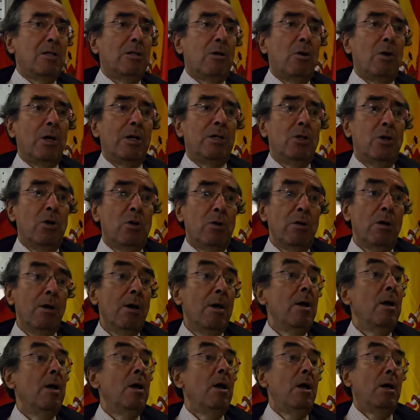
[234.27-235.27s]
en esta ocasión
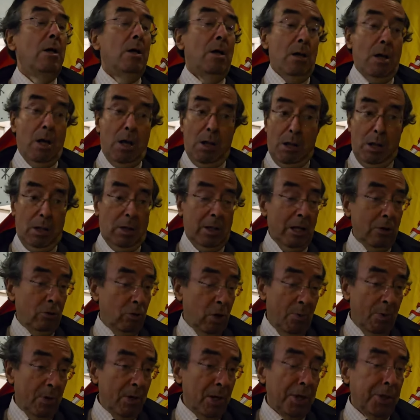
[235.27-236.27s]

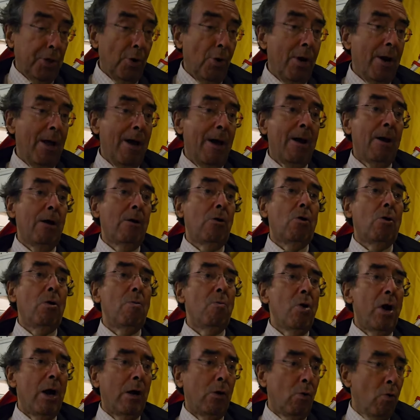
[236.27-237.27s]
tanto a Venezuela
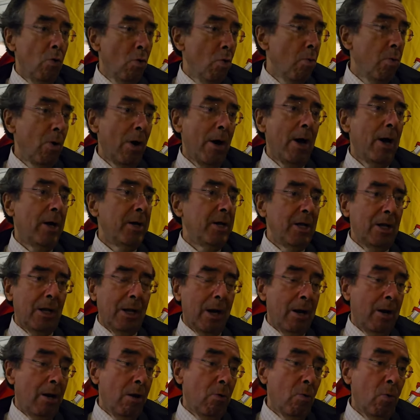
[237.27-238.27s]
como a Cuba,
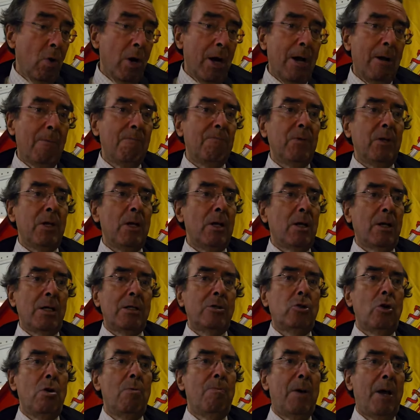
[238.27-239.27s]
Nicaragua y el
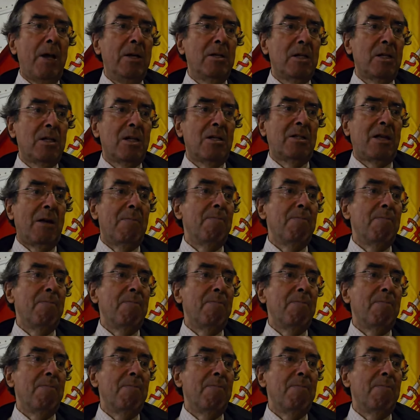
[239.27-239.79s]
resto de países que